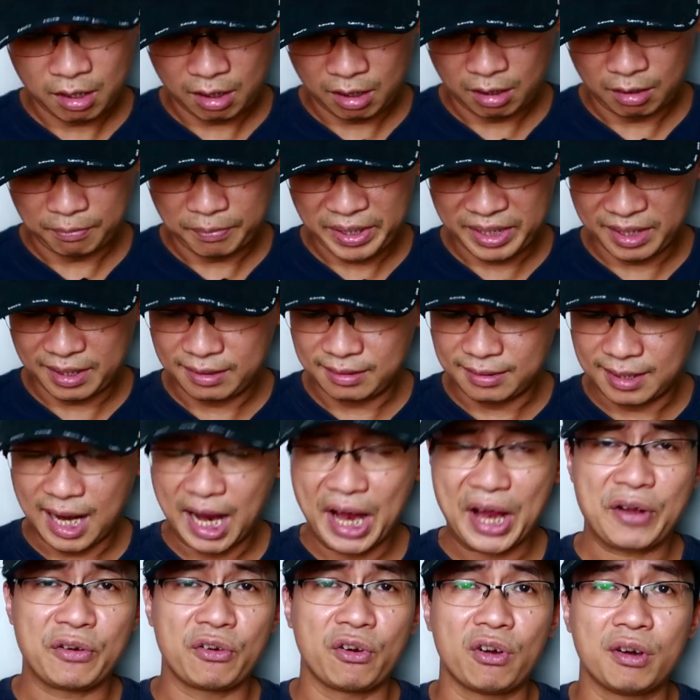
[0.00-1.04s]
uh, mình đánh
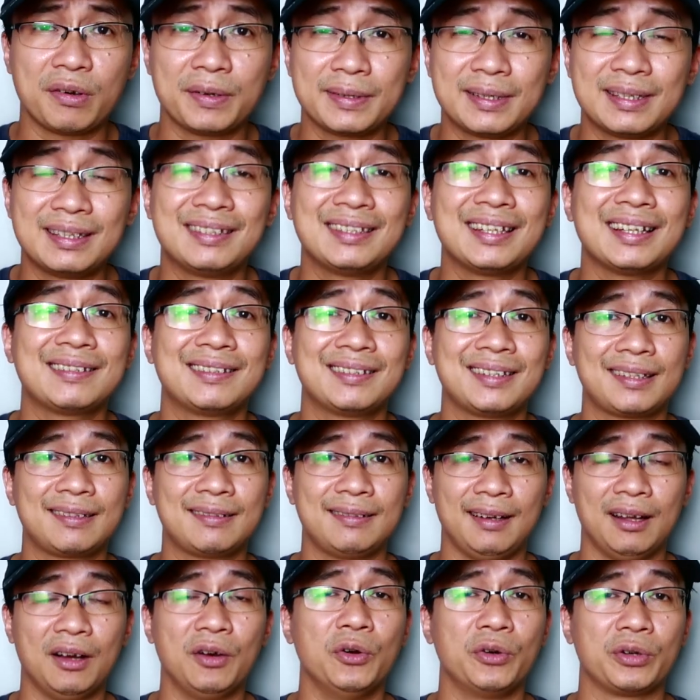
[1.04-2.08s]
giá nó rất
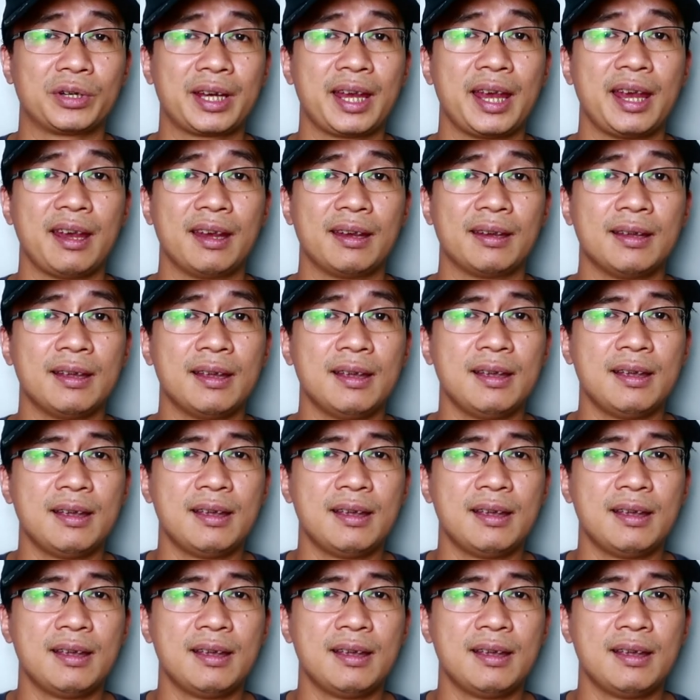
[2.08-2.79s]
rất là ok